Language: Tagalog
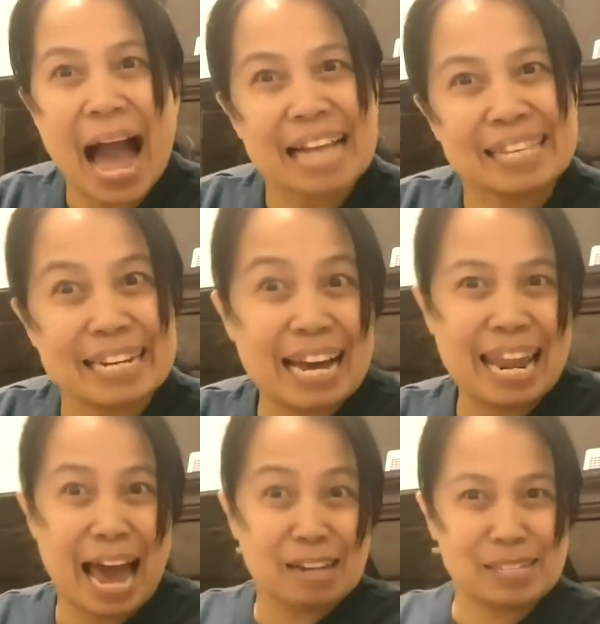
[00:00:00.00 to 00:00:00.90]
At saka
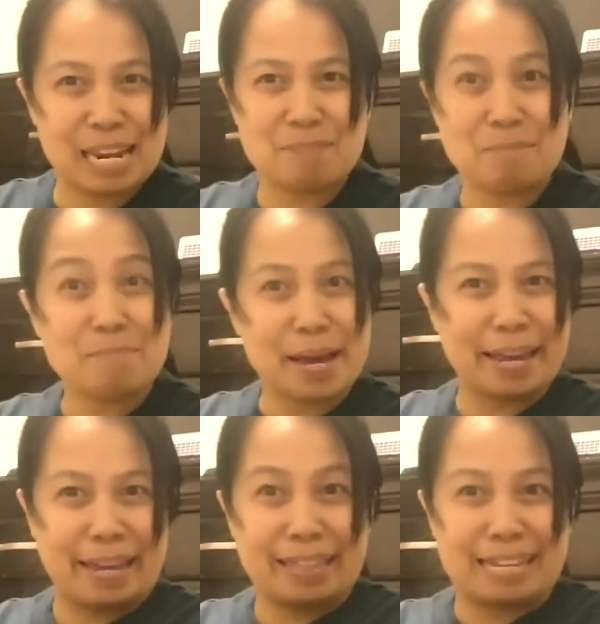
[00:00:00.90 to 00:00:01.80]
lalo silang
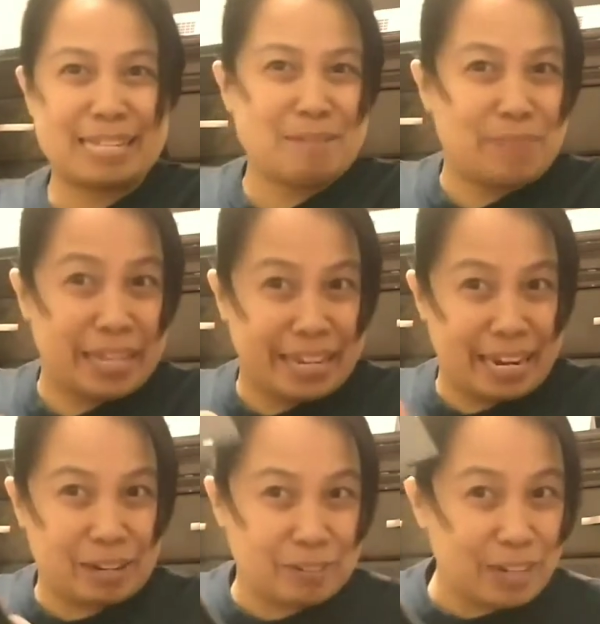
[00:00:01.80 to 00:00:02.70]
mabait kasi
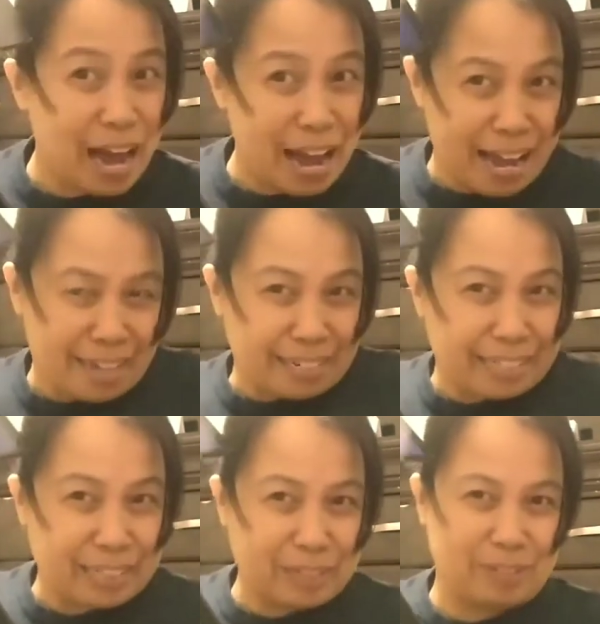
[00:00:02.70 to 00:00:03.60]
nabigyan ako ng
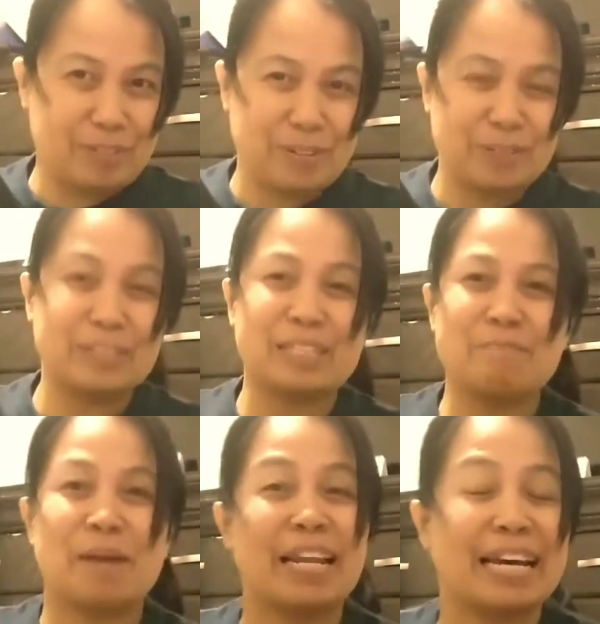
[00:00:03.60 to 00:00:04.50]
ganito. di
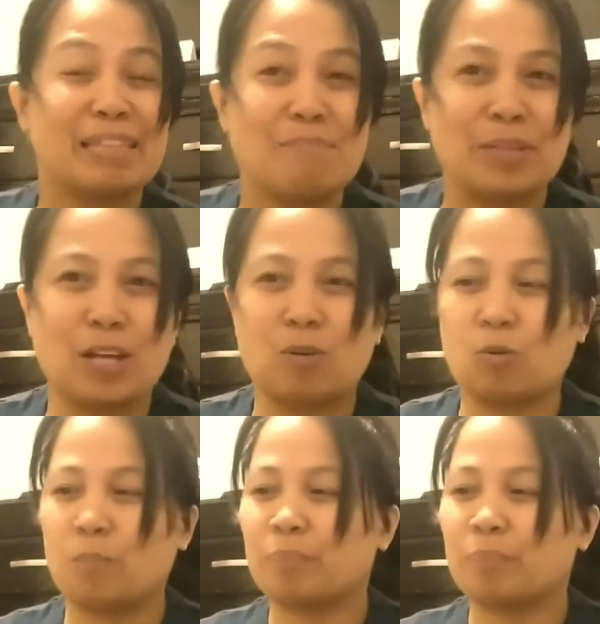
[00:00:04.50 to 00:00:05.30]
ba nakatipid ako.